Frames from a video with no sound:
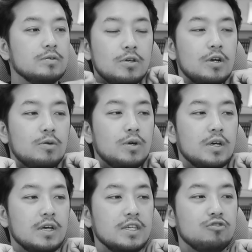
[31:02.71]
얘가 왜
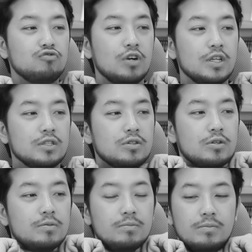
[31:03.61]

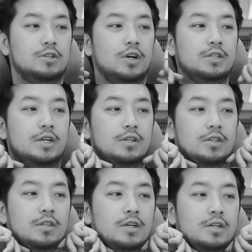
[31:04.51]
이구아나처럼 그거 할 때가
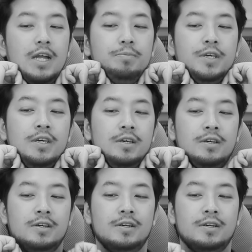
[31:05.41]
됐나? 탈피?